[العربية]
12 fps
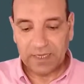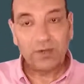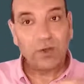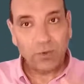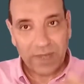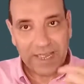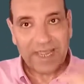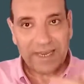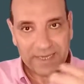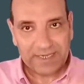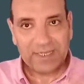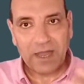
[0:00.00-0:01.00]
اللي هو
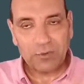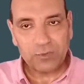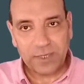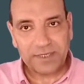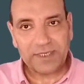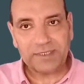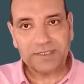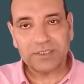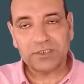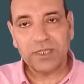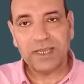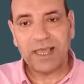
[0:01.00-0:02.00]
آلية أو طريقة
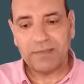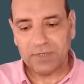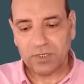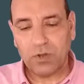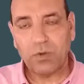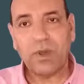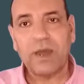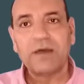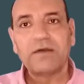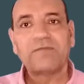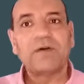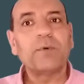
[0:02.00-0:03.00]
تشغيلها من جوه
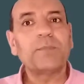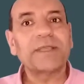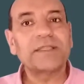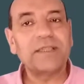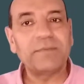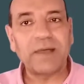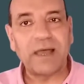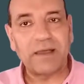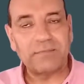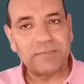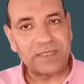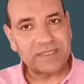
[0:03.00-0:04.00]
فممكن
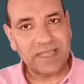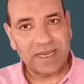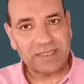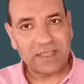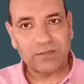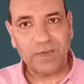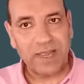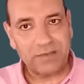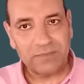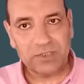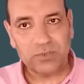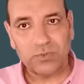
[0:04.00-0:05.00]
تبقى الثلاث أنواع
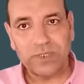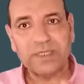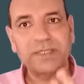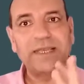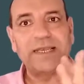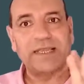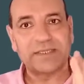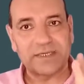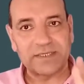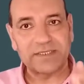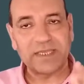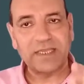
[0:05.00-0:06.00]
المشهورين اللي هي
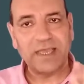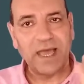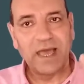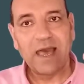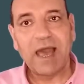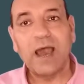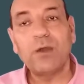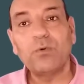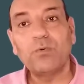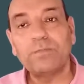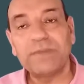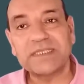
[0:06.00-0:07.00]
ترسية
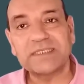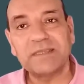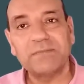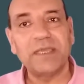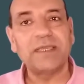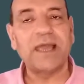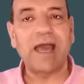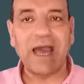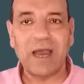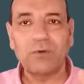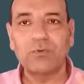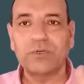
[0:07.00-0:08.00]
أو بيستمية
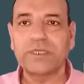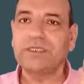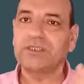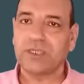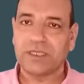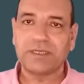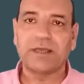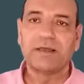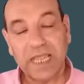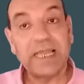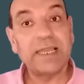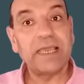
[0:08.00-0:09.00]
أو ريشية
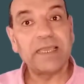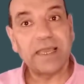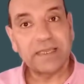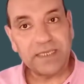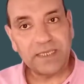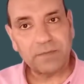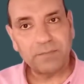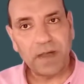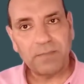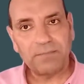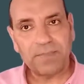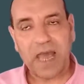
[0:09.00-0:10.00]
اللي هي جير
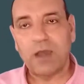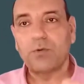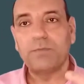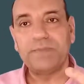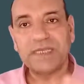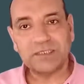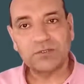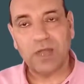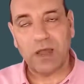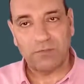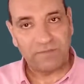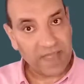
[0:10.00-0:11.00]
بامب أو بيست
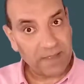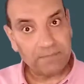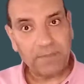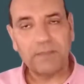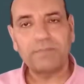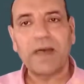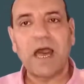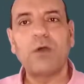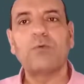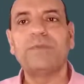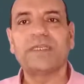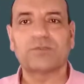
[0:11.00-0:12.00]
أو فان بامب
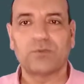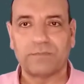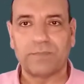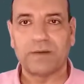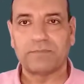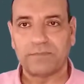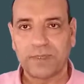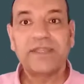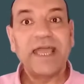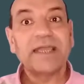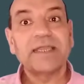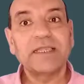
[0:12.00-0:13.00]
أو بيستون بامب
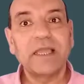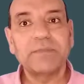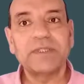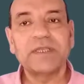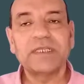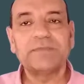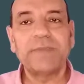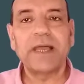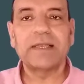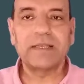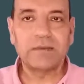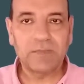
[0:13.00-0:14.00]
ده كده
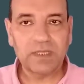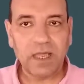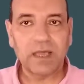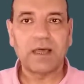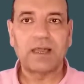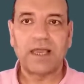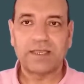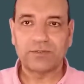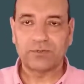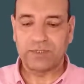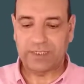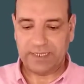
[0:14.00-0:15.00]
بالنسبة للمضخة
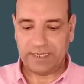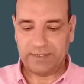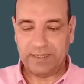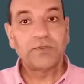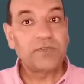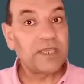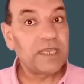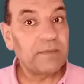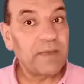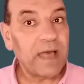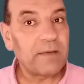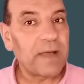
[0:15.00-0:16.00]
الهيدروليكية نيجي
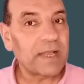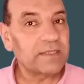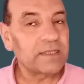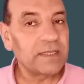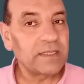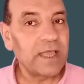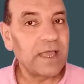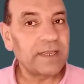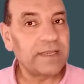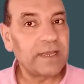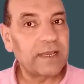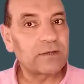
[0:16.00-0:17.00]
بقى بعد كده
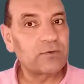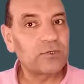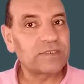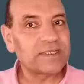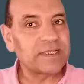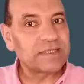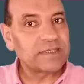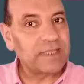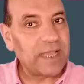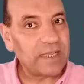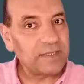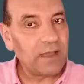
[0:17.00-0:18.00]
إلى الجزء
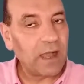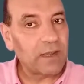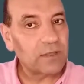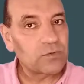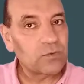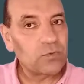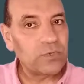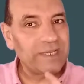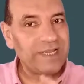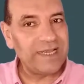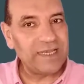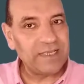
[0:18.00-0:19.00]
الثاني على طول
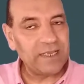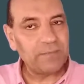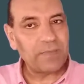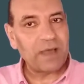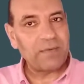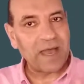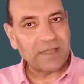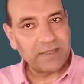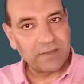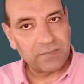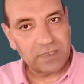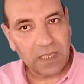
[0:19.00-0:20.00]
اللي يبقى بعد
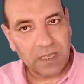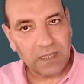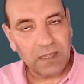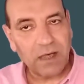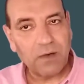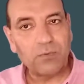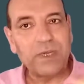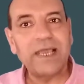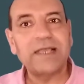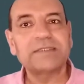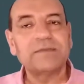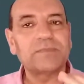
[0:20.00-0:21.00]
المضخة
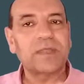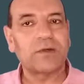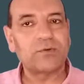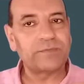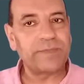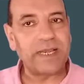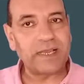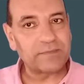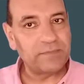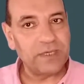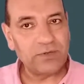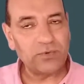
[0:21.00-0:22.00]
ولازم تاخد
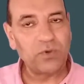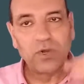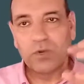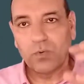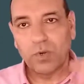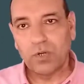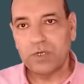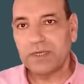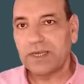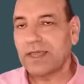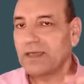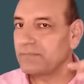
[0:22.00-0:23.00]
بالك منه
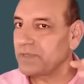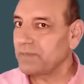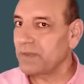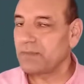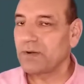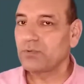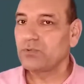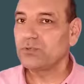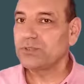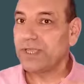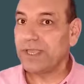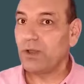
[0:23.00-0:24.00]
وقلنا بيبقى
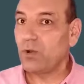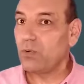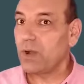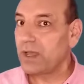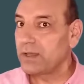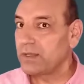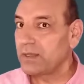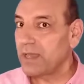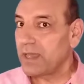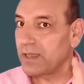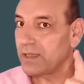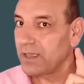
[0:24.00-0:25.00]
موجود إيه هو؟
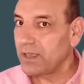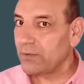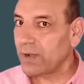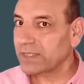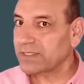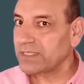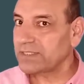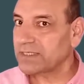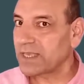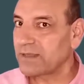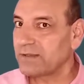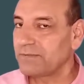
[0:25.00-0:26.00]
ها اوعى
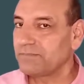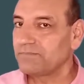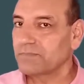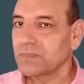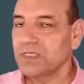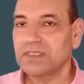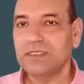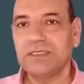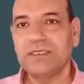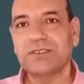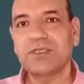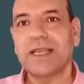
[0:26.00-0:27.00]
تنسى
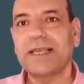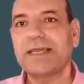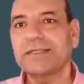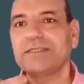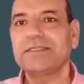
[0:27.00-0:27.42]
نسيت شكلك